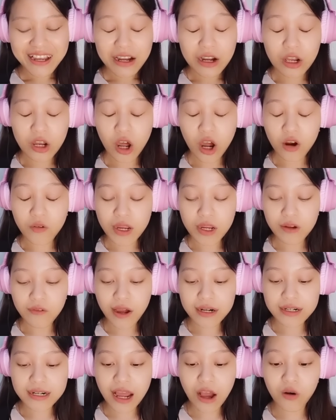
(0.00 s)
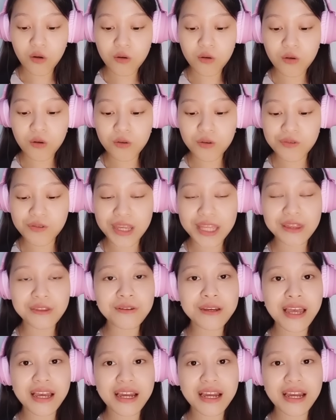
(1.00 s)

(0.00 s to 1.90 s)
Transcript: Glowing warna ungu-ungu gitu ya